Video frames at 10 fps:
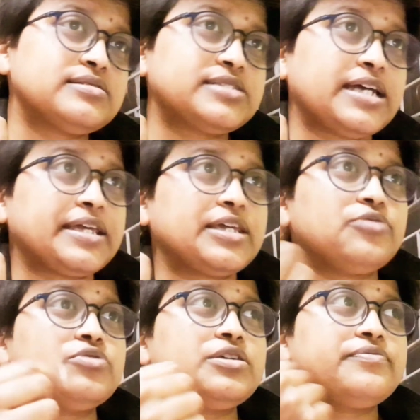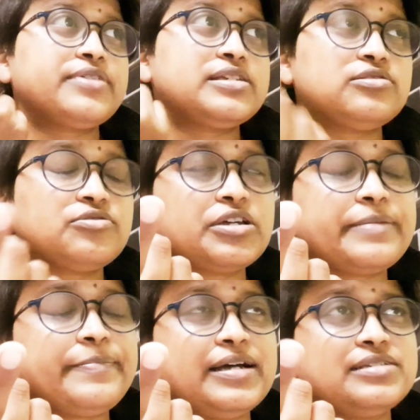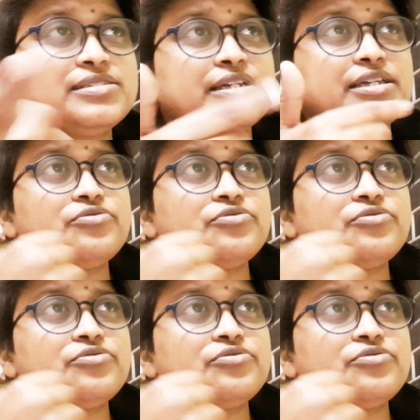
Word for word: जाएंगे उन्हीं फ्रेंड्स लोगों के पास जाएंगे